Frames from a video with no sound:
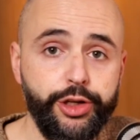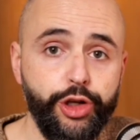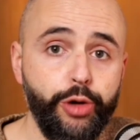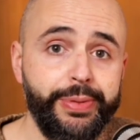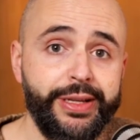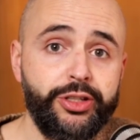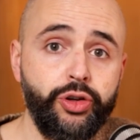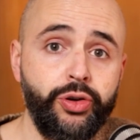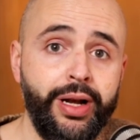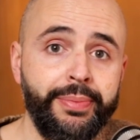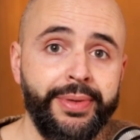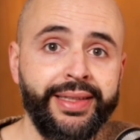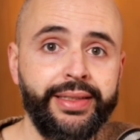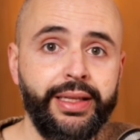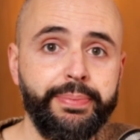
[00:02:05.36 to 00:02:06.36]
Yo
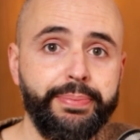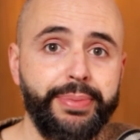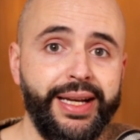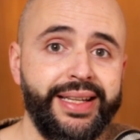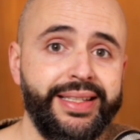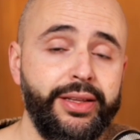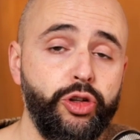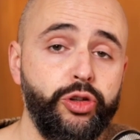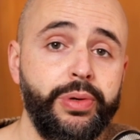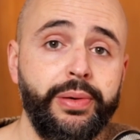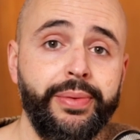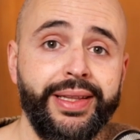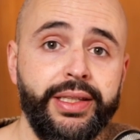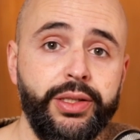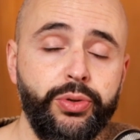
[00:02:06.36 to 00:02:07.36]
personalmente, para este
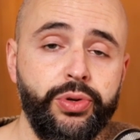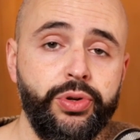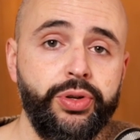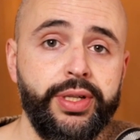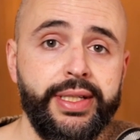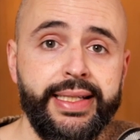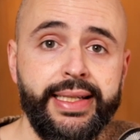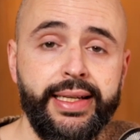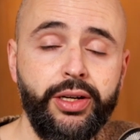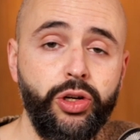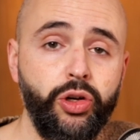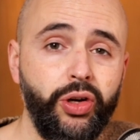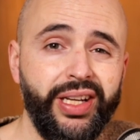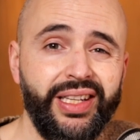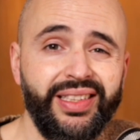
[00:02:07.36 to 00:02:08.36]
2021,
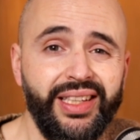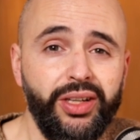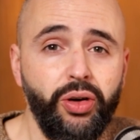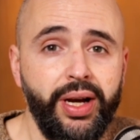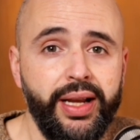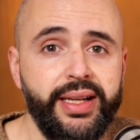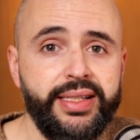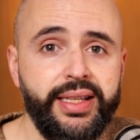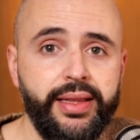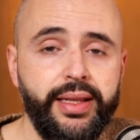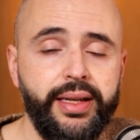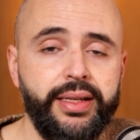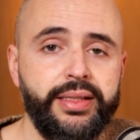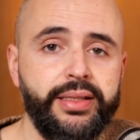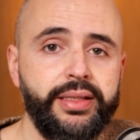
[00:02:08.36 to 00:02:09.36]
lo que tengo ganas de
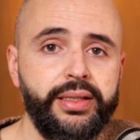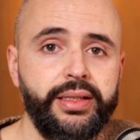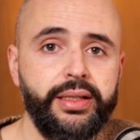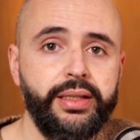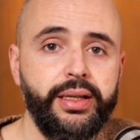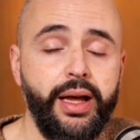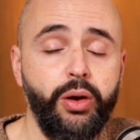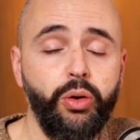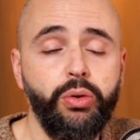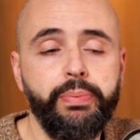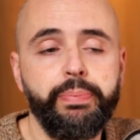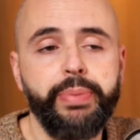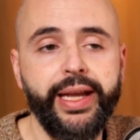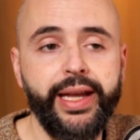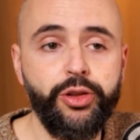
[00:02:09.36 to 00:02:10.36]
hacer es eh,
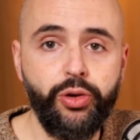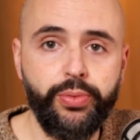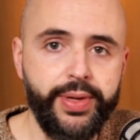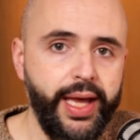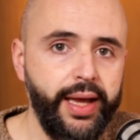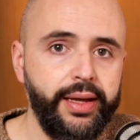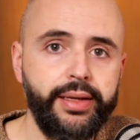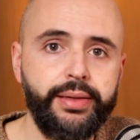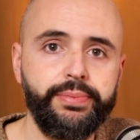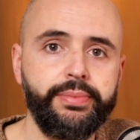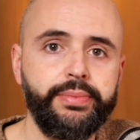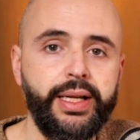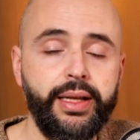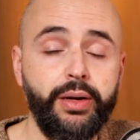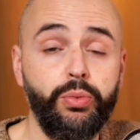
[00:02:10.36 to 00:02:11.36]
algún pequeño viaje, ¿vale?